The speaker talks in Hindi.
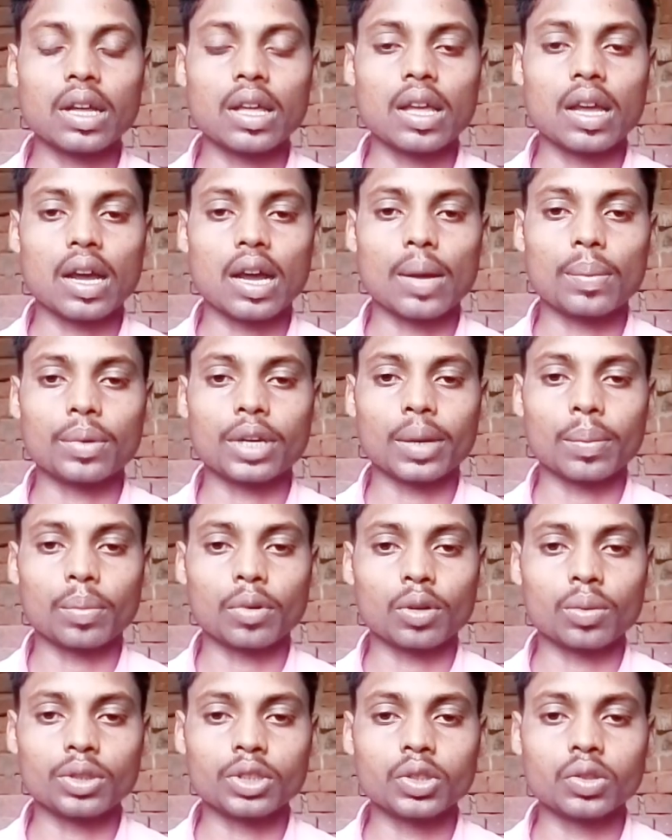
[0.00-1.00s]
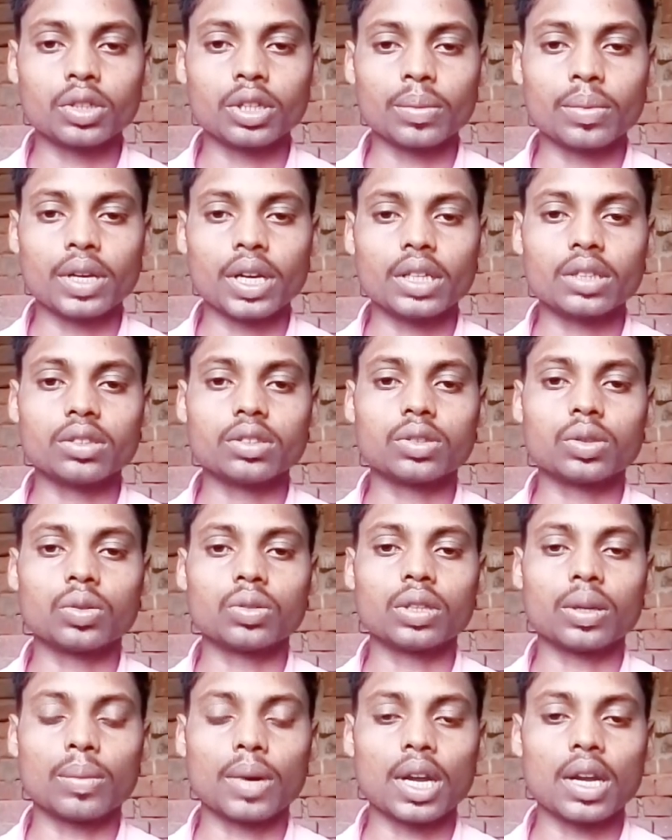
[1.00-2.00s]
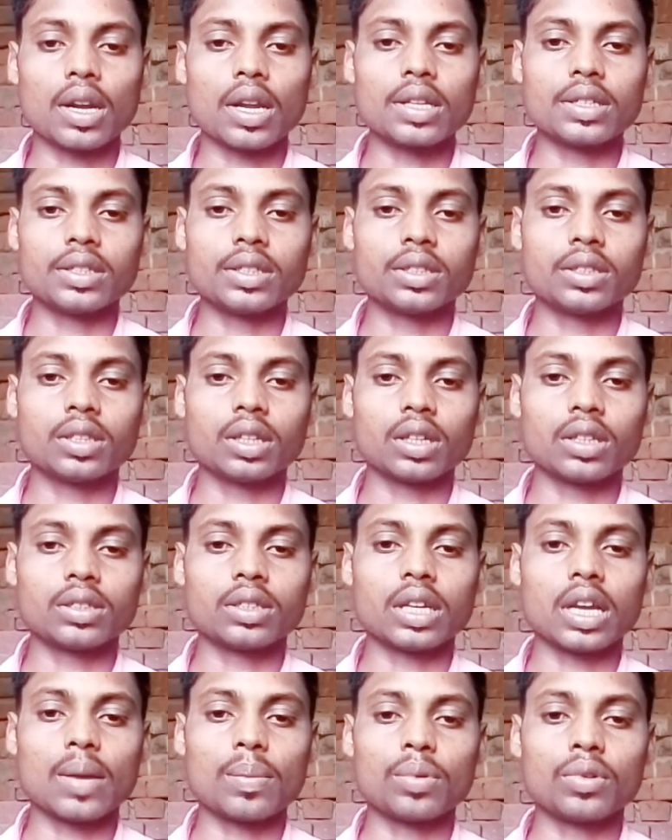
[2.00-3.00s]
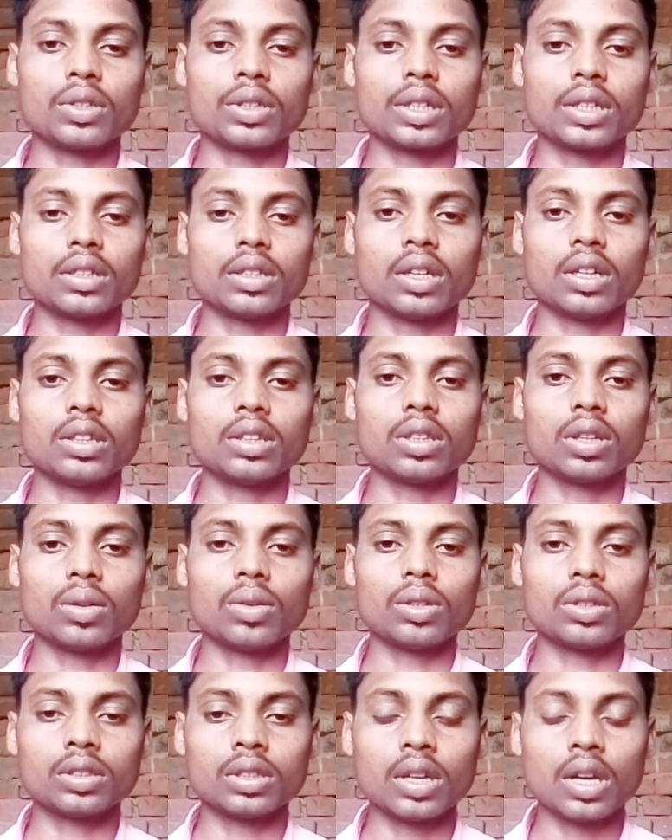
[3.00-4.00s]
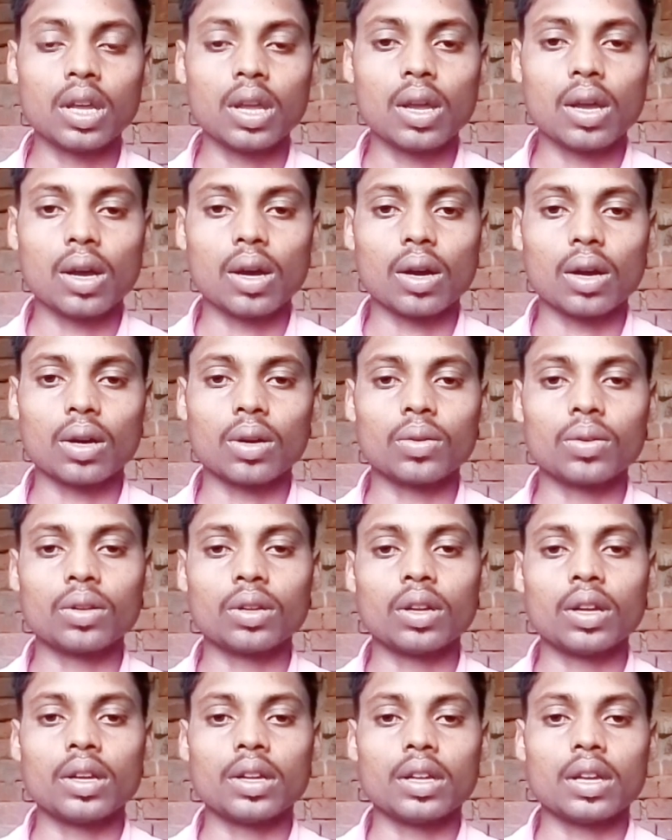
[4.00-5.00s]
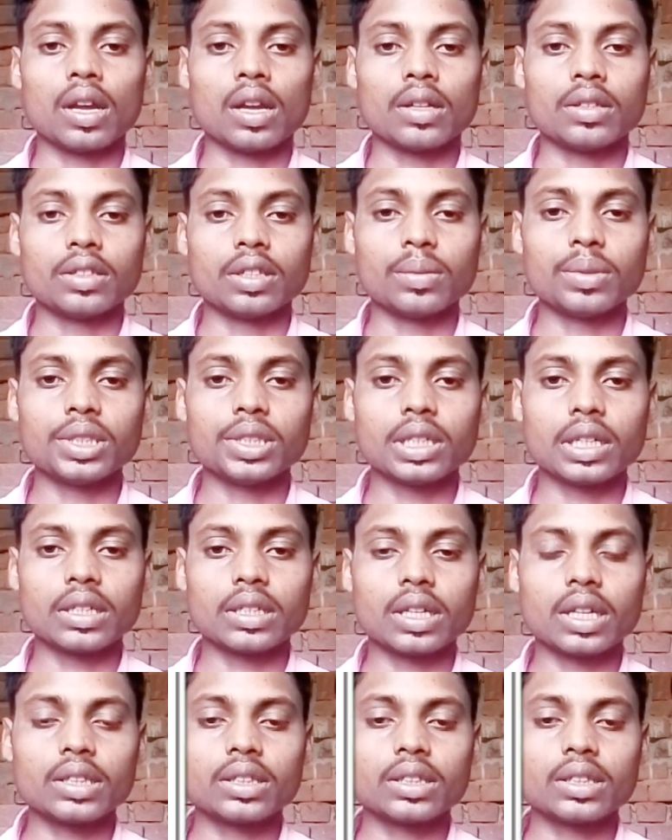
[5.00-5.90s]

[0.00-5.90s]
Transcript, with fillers: आपके पूर्वजों की विरासत को संभालना जिस तरह से आप उनके धन दौलत और जमीन जायदाद की